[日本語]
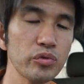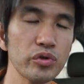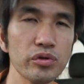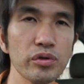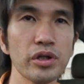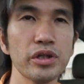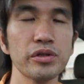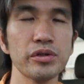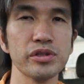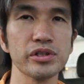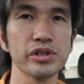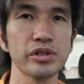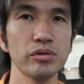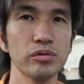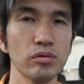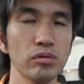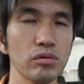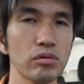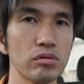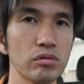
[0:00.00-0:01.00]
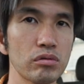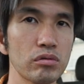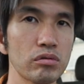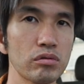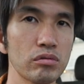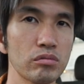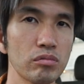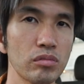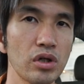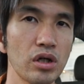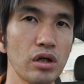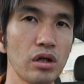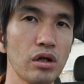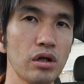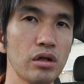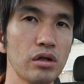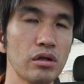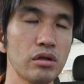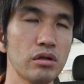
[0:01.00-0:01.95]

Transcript: 言うんですけどま